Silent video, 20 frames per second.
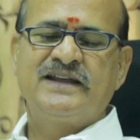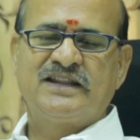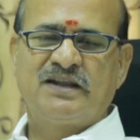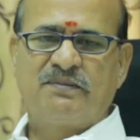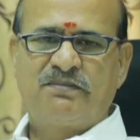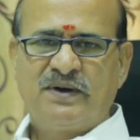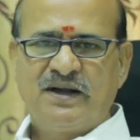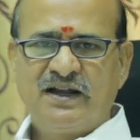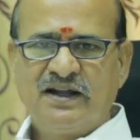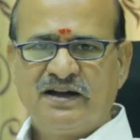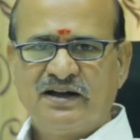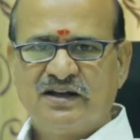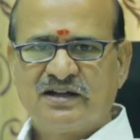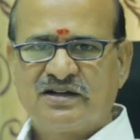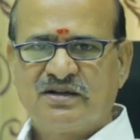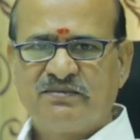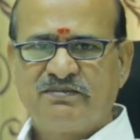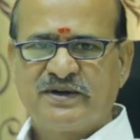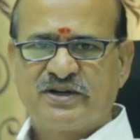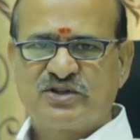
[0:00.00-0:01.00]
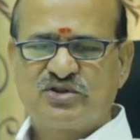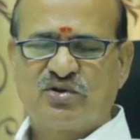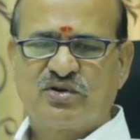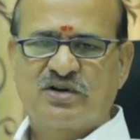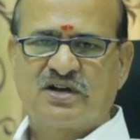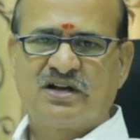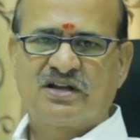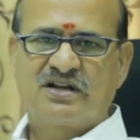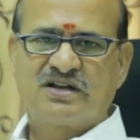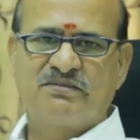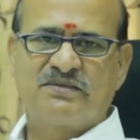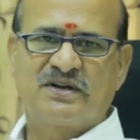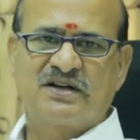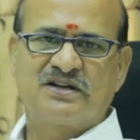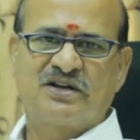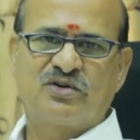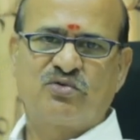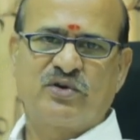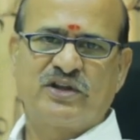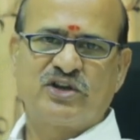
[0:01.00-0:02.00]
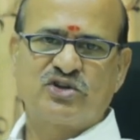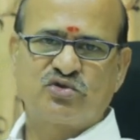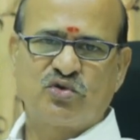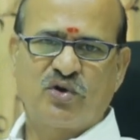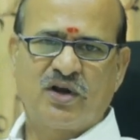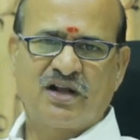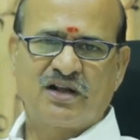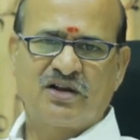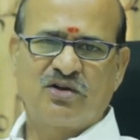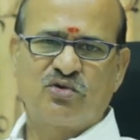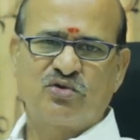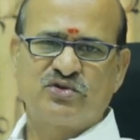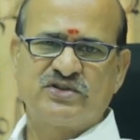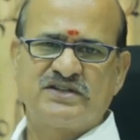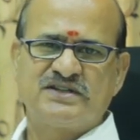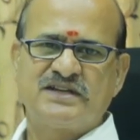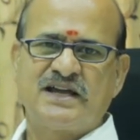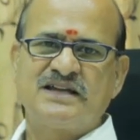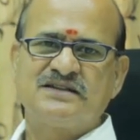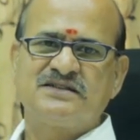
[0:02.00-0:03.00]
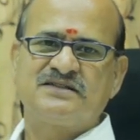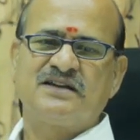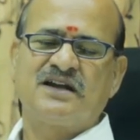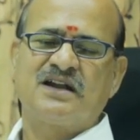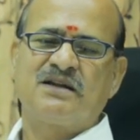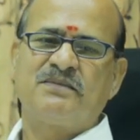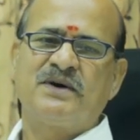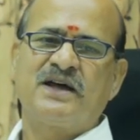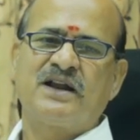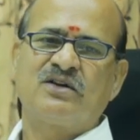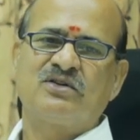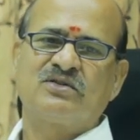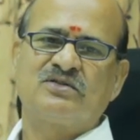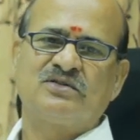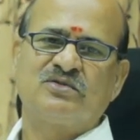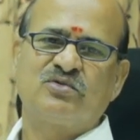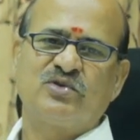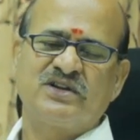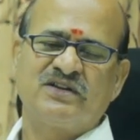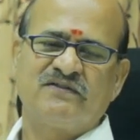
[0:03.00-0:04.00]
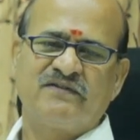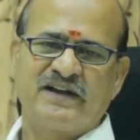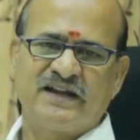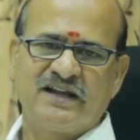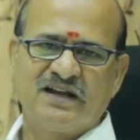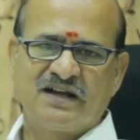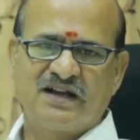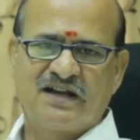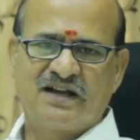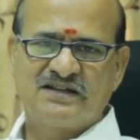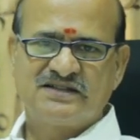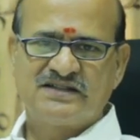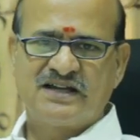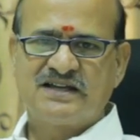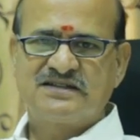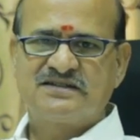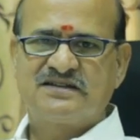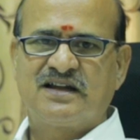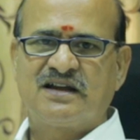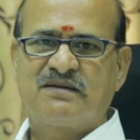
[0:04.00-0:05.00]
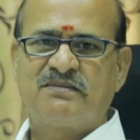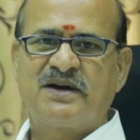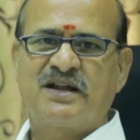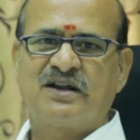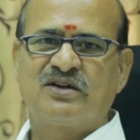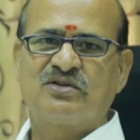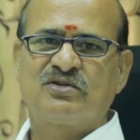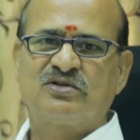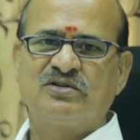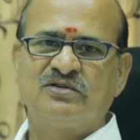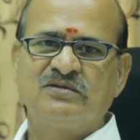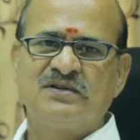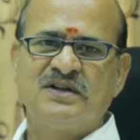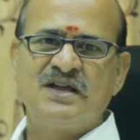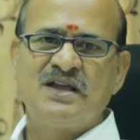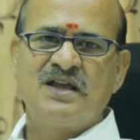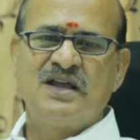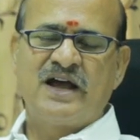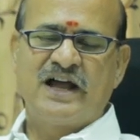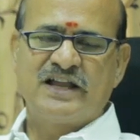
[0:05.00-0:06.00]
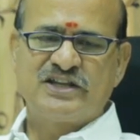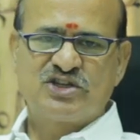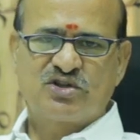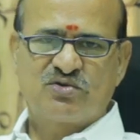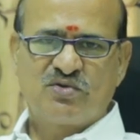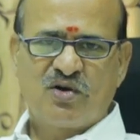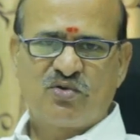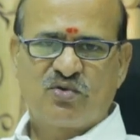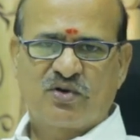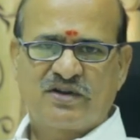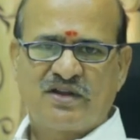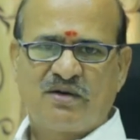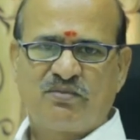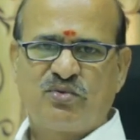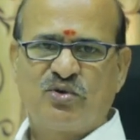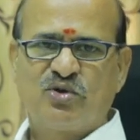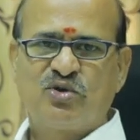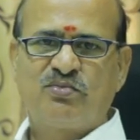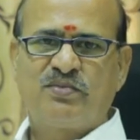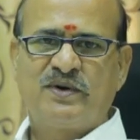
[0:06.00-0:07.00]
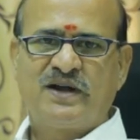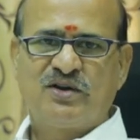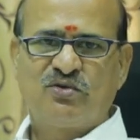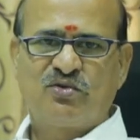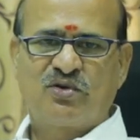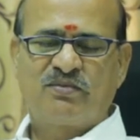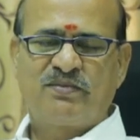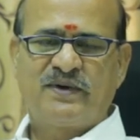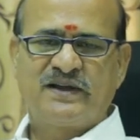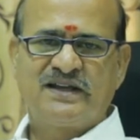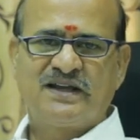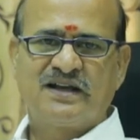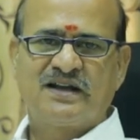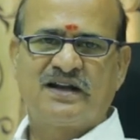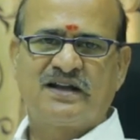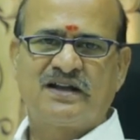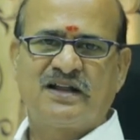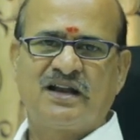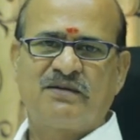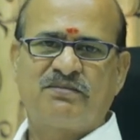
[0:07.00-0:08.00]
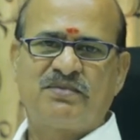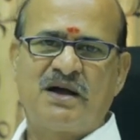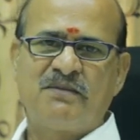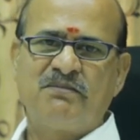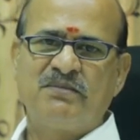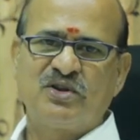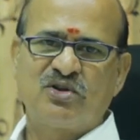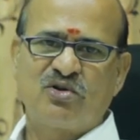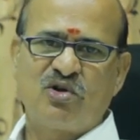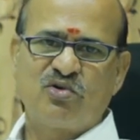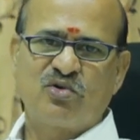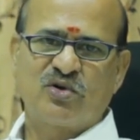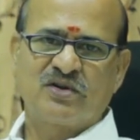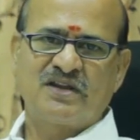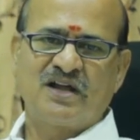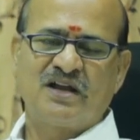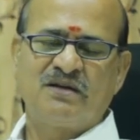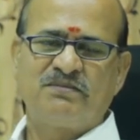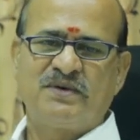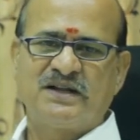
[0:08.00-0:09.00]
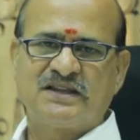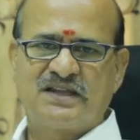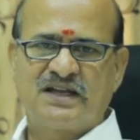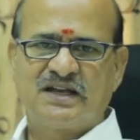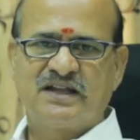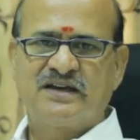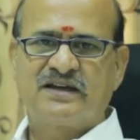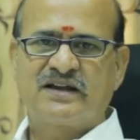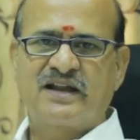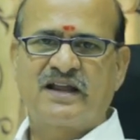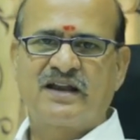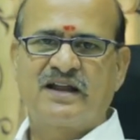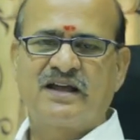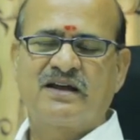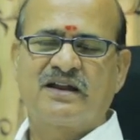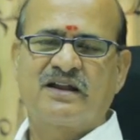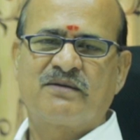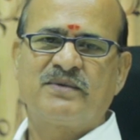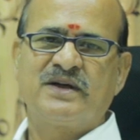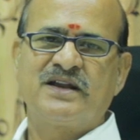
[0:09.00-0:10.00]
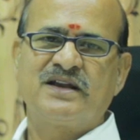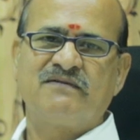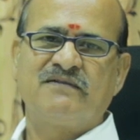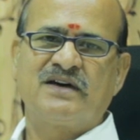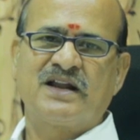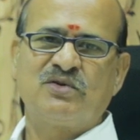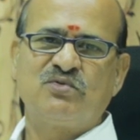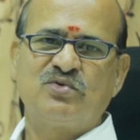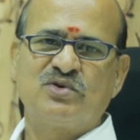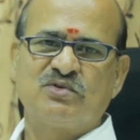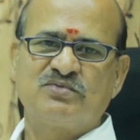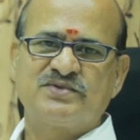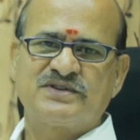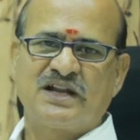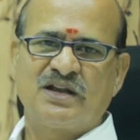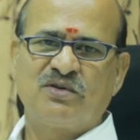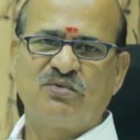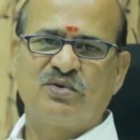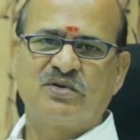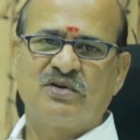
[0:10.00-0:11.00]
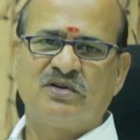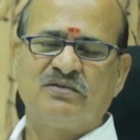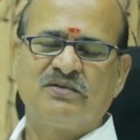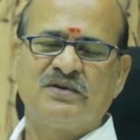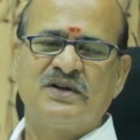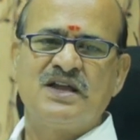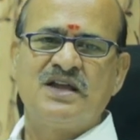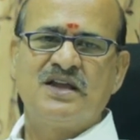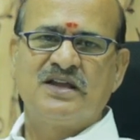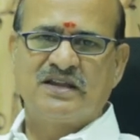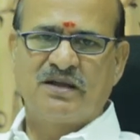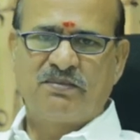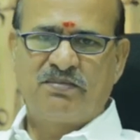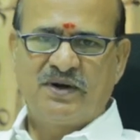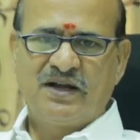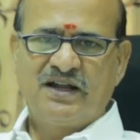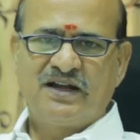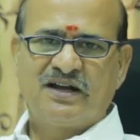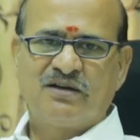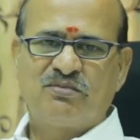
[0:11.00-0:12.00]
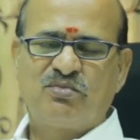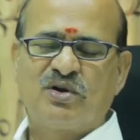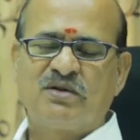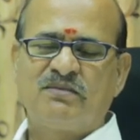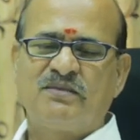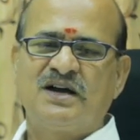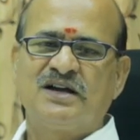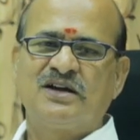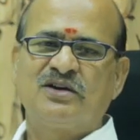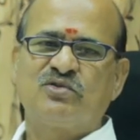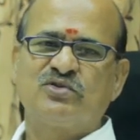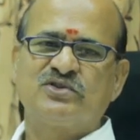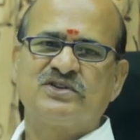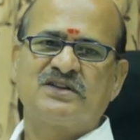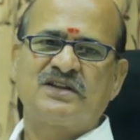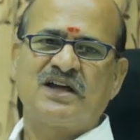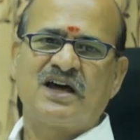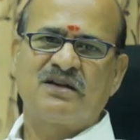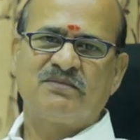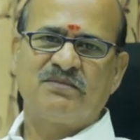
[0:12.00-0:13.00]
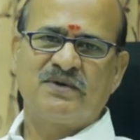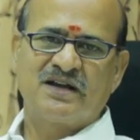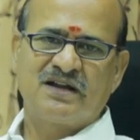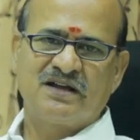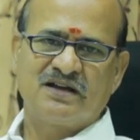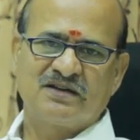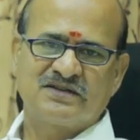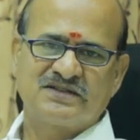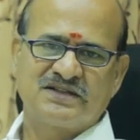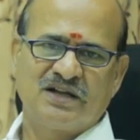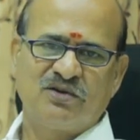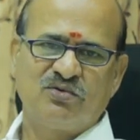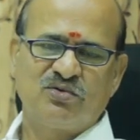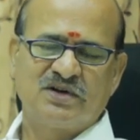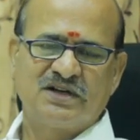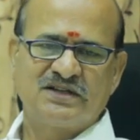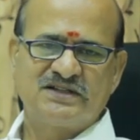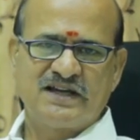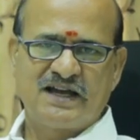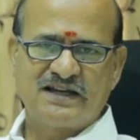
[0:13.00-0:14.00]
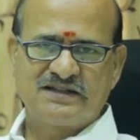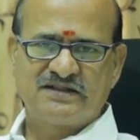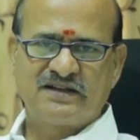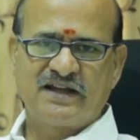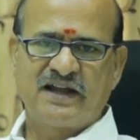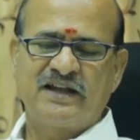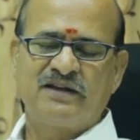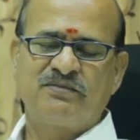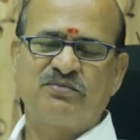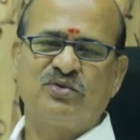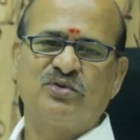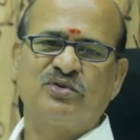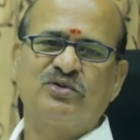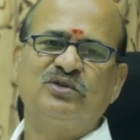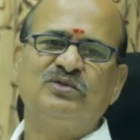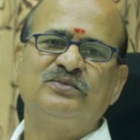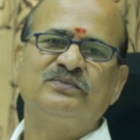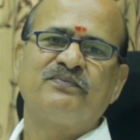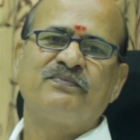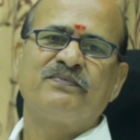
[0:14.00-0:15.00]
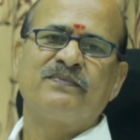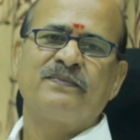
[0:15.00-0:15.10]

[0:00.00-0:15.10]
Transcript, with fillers: இந்த பிள்ளைகளுக்கும் பெற்றோர்களுக்கும் இருக்கக்கூடிய சுணக்கம் கொஞ்சம் ஜாஸ்தியான மாதிரி இருக்கும் கொஞ்சம் விரயங்கள்லாம் ஜாஸ்தியான மாதிரி இருக்கும் அஞ்சு ரூபா கொடுத்தா போதும்பான்னு ஒரு பையன் கேட்டார் இப்போ ஐம்பது ரூபா கொடுத்தாலும் பத்தலைங்கிறாருங்கிற மாதிரி வரவு செலவுகளும் இந்த பிள்ளைகள் மூலமாக கொஞ்சம் தாறுமாறாக செலவுகள் ஜாஸ்தி ஆகிட்டு போகும்